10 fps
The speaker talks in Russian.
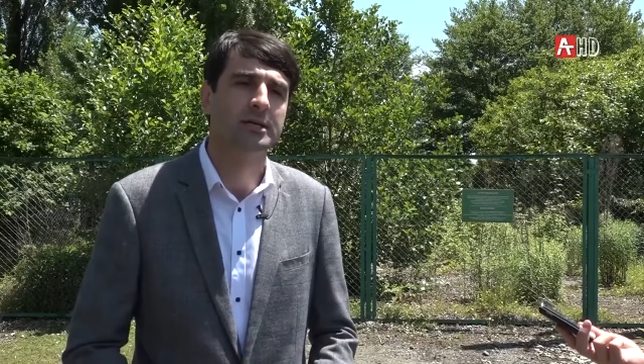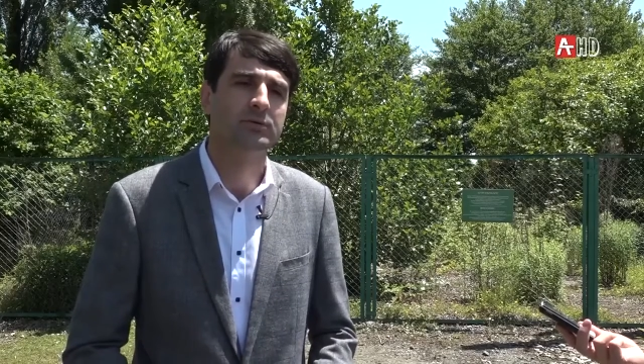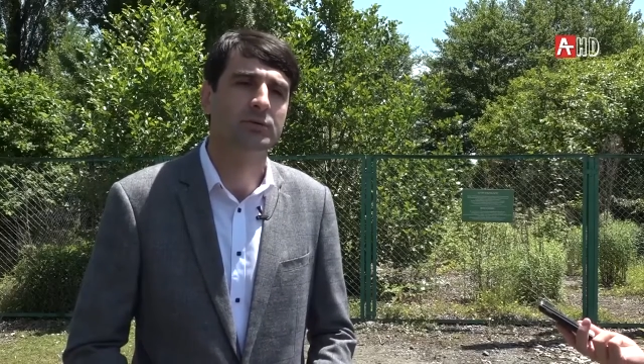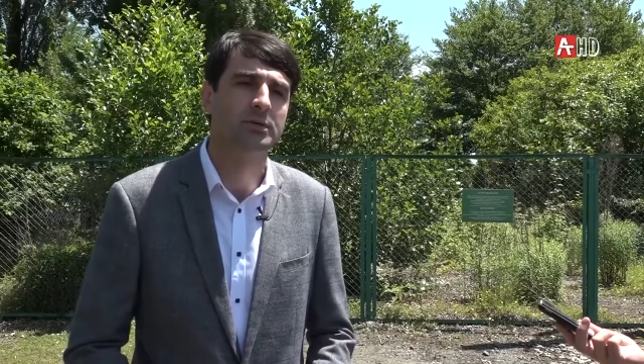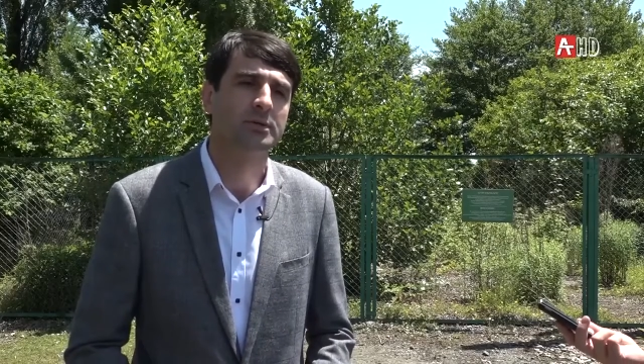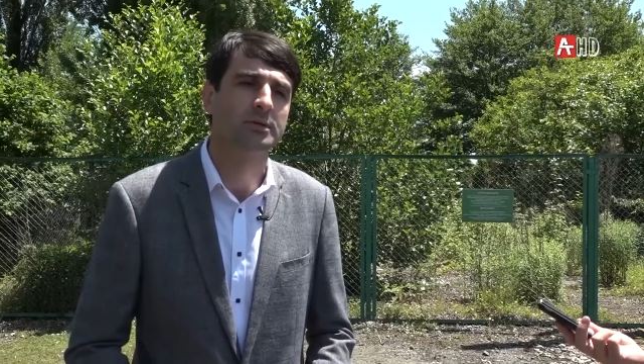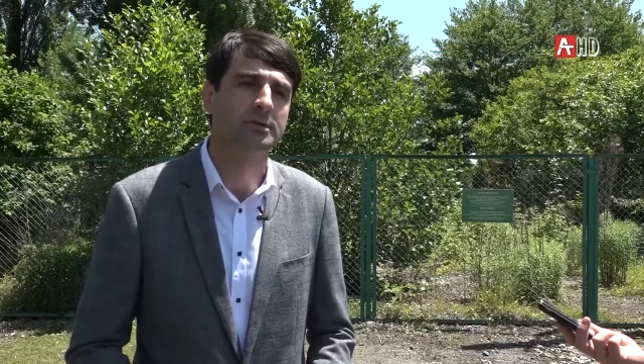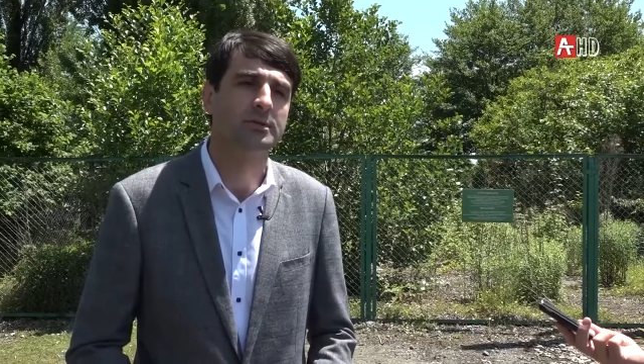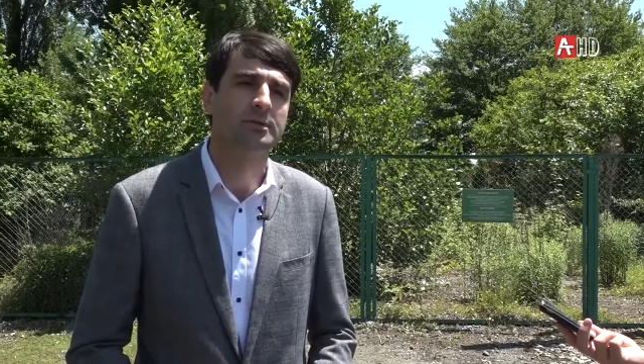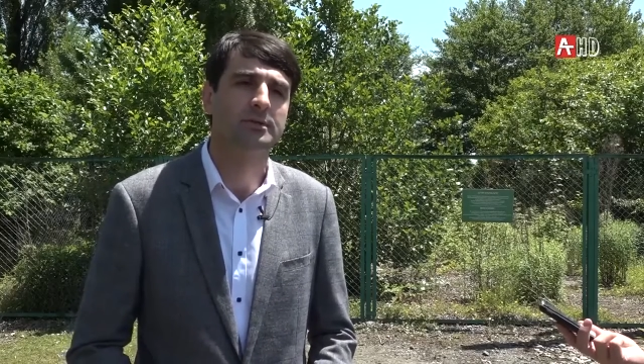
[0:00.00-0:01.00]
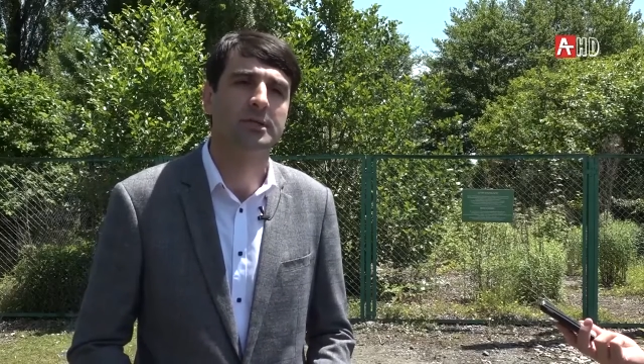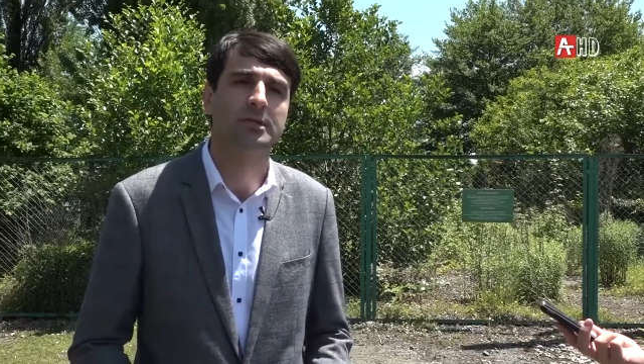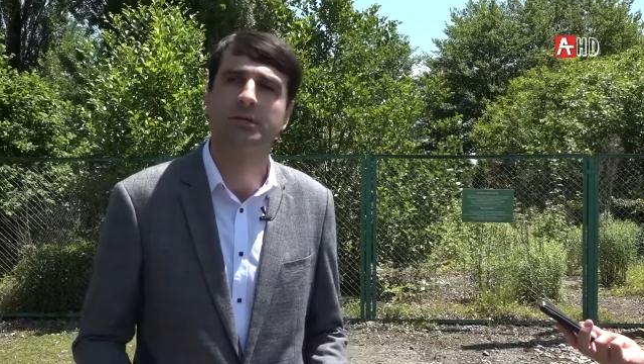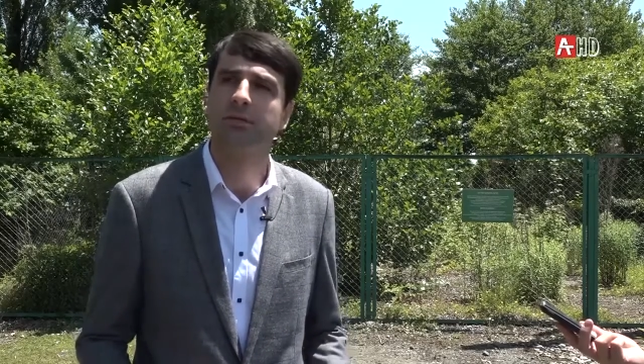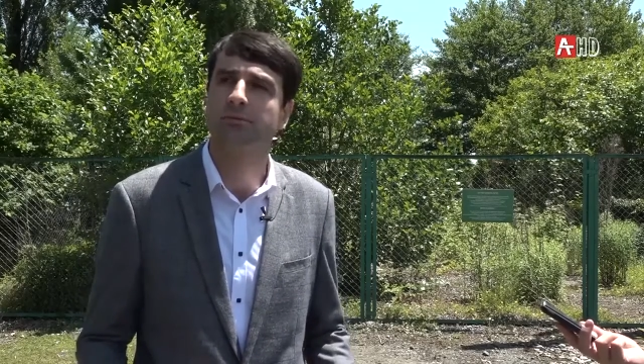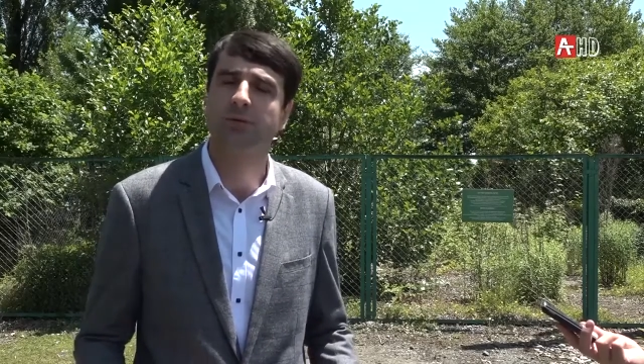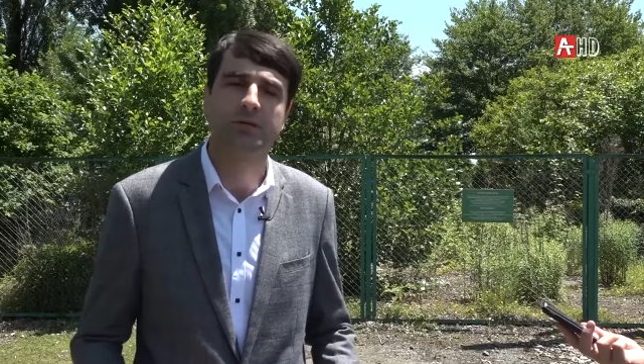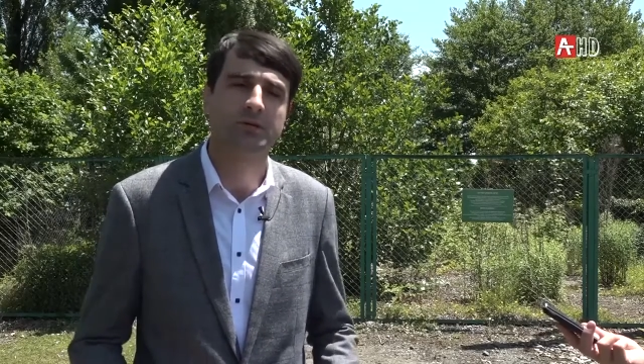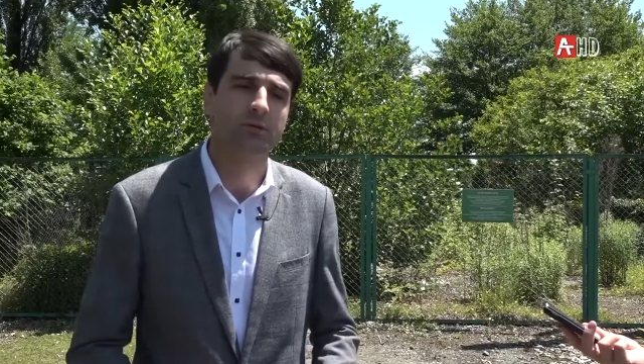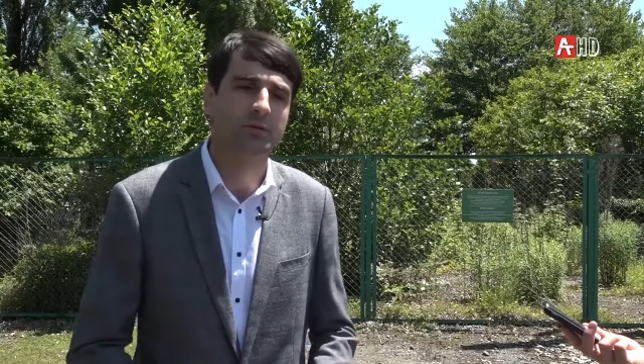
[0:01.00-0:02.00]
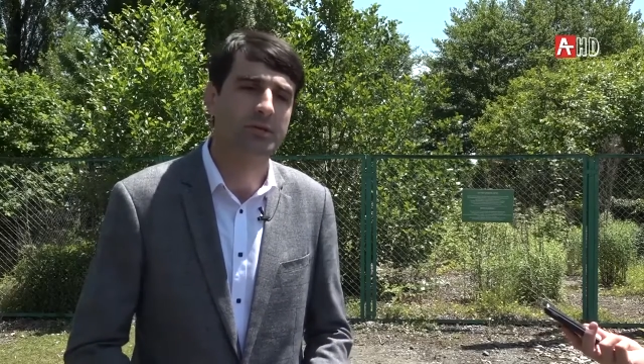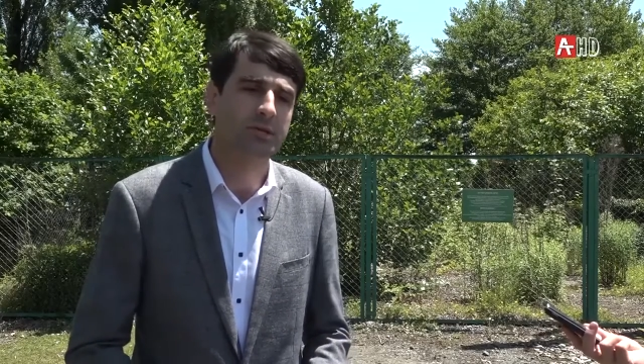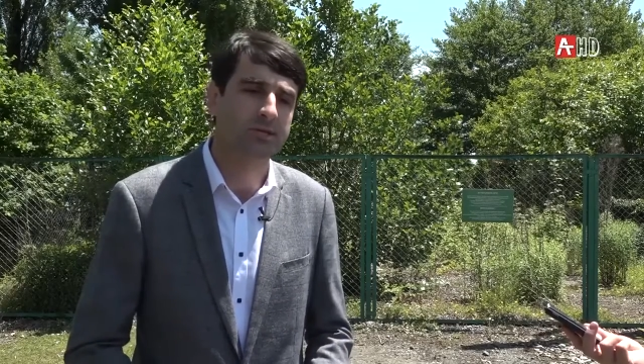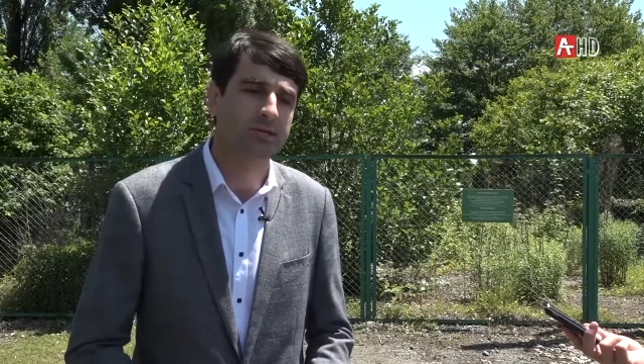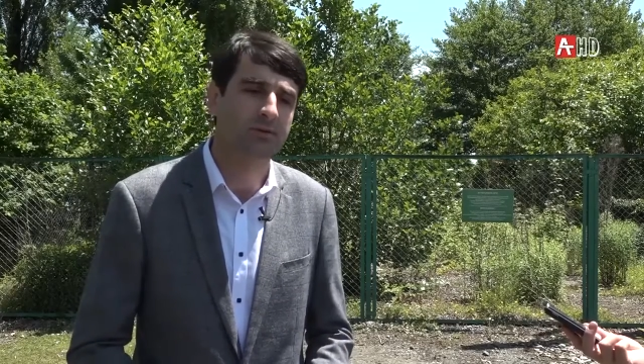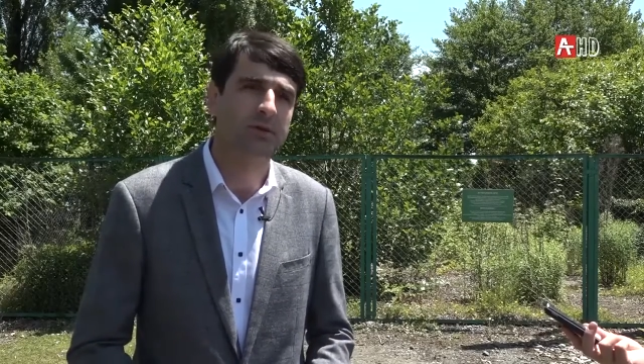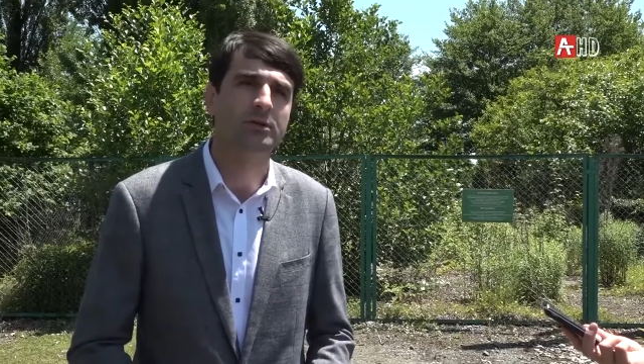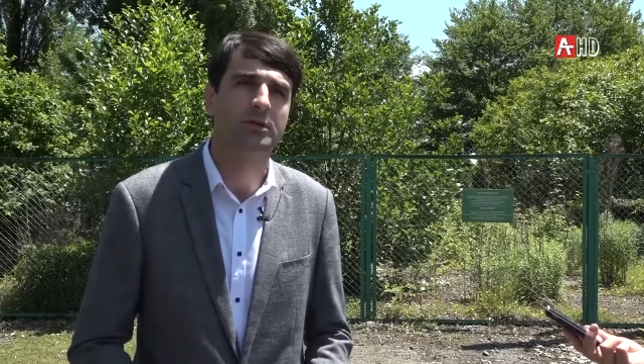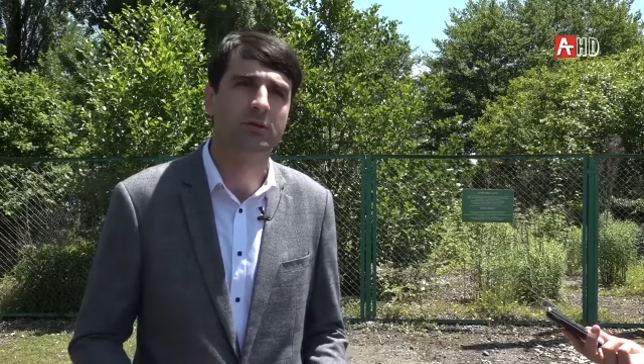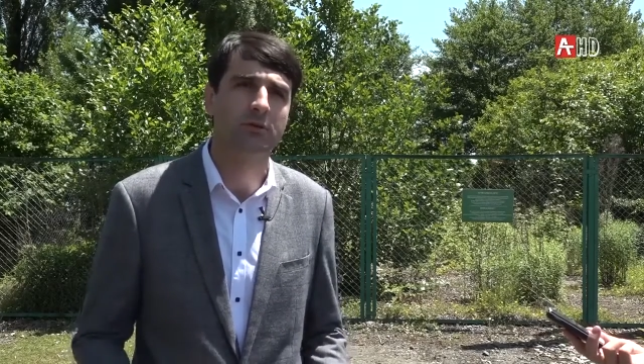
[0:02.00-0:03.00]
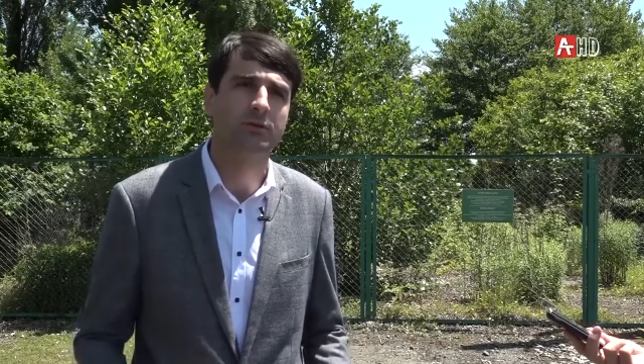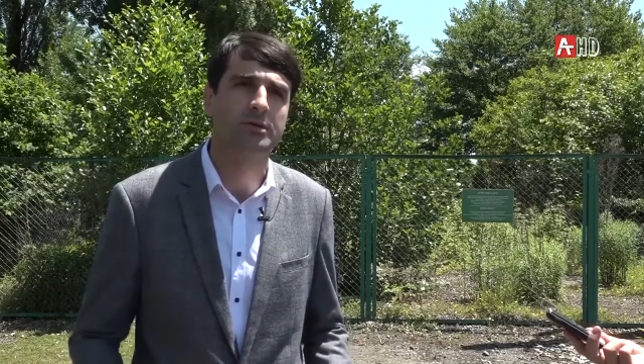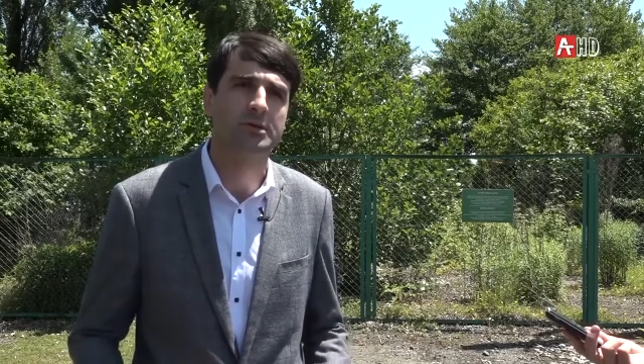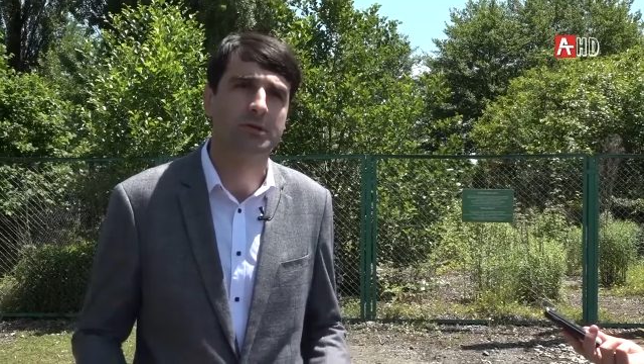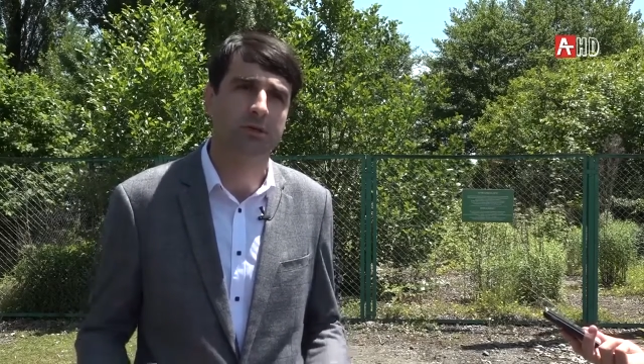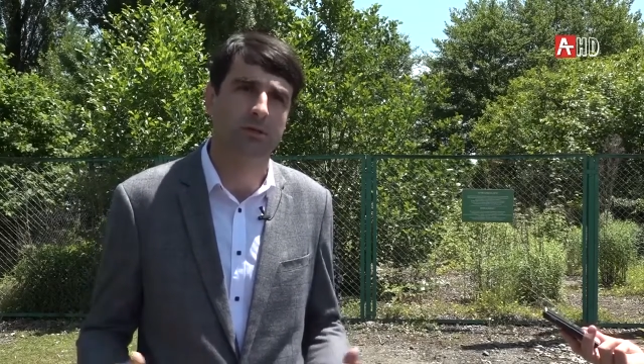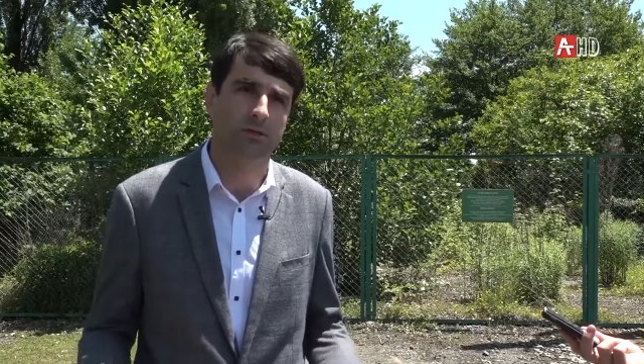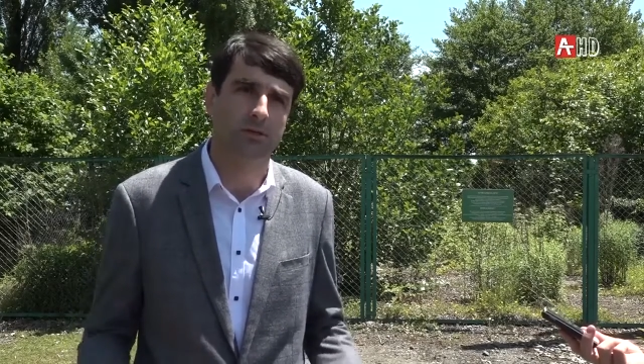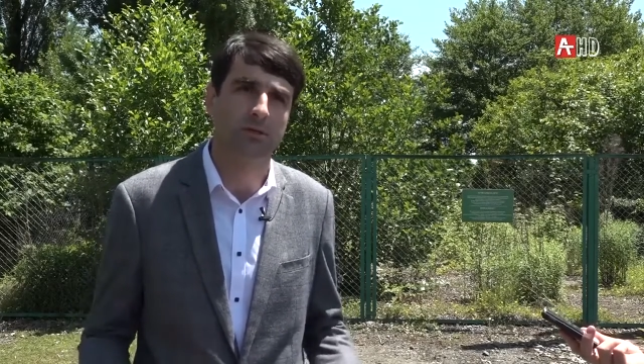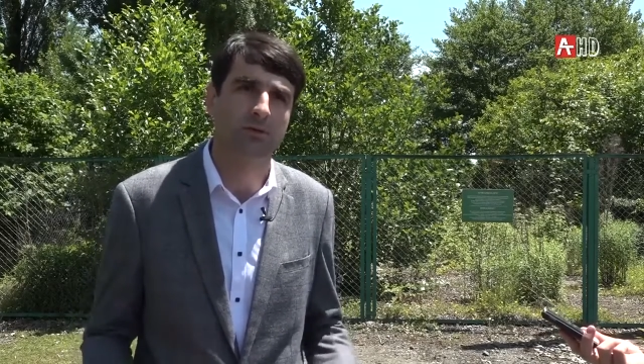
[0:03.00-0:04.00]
Вот. Э, это происходит на основании договоренности,